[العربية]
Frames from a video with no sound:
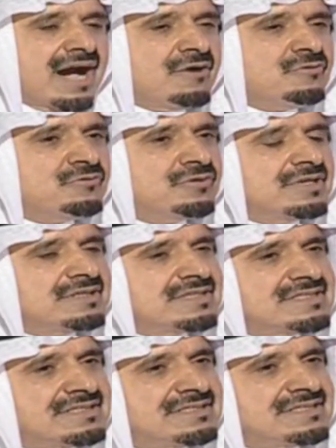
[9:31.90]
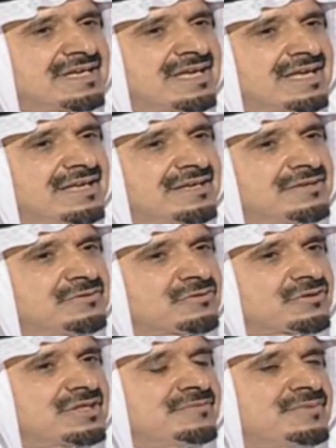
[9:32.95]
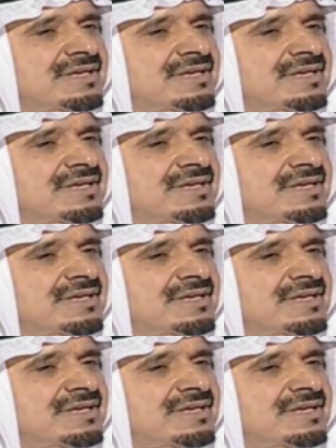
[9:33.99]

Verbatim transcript: او تجدنا نقذع